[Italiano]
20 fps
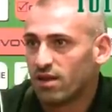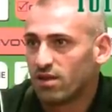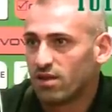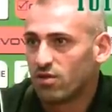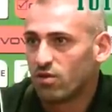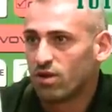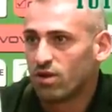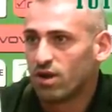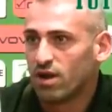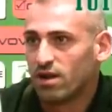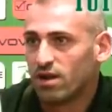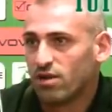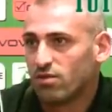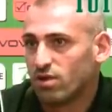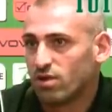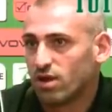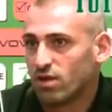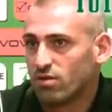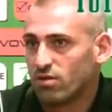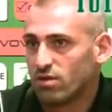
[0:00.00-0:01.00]
con
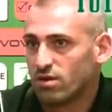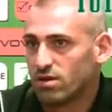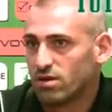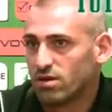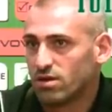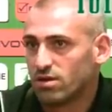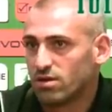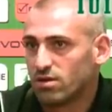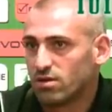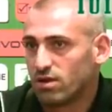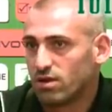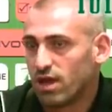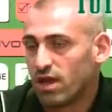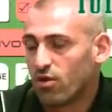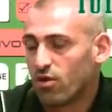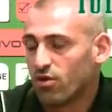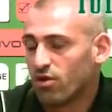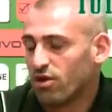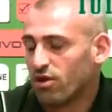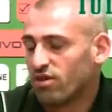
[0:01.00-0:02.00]
l'allenatore con, e
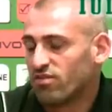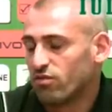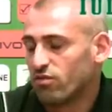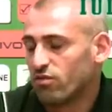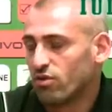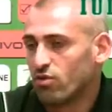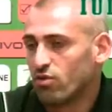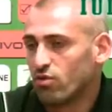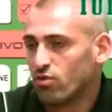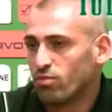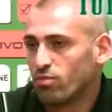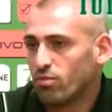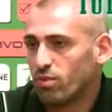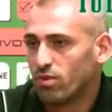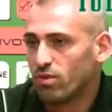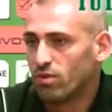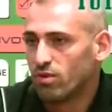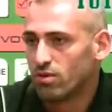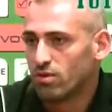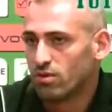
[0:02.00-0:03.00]
con il resto del
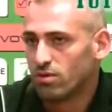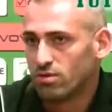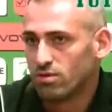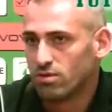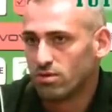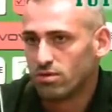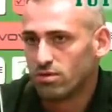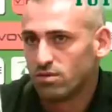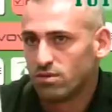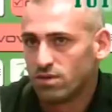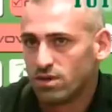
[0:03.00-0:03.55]
gruppo.